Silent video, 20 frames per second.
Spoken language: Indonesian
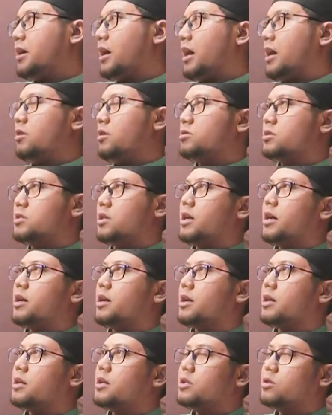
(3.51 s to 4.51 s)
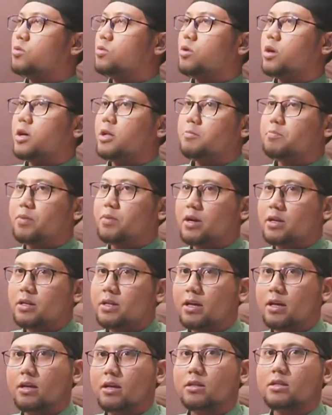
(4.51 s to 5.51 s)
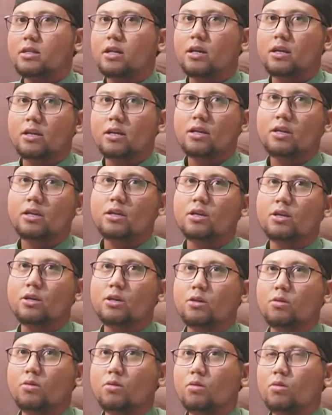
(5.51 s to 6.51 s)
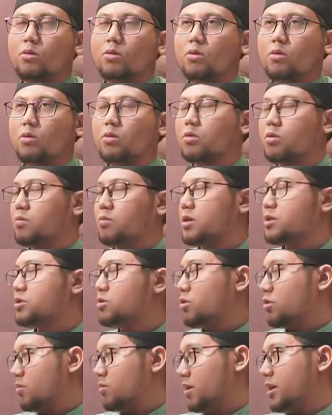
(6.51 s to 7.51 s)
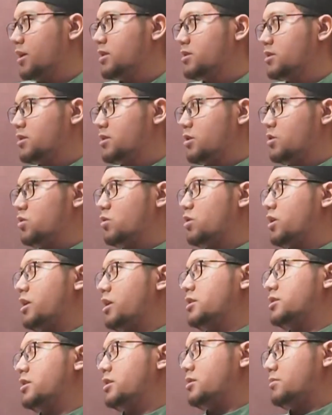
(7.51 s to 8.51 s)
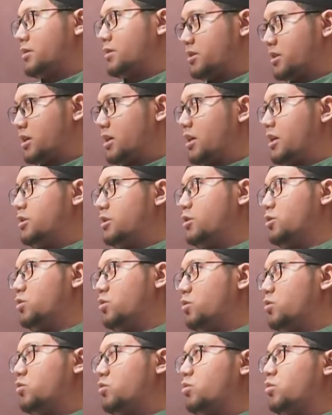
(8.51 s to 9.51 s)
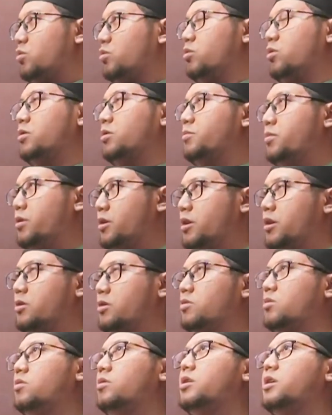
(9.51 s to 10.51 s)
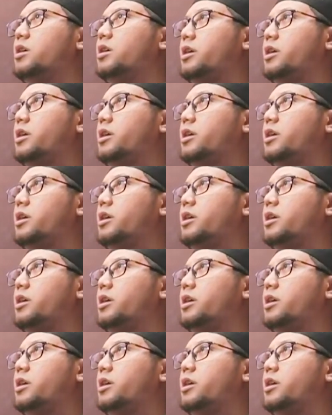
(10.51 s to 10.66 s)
Kalau sekarang itu kan banyak dari ormas-ormas, itu organisasi masyarakat itu, kan banyak itu,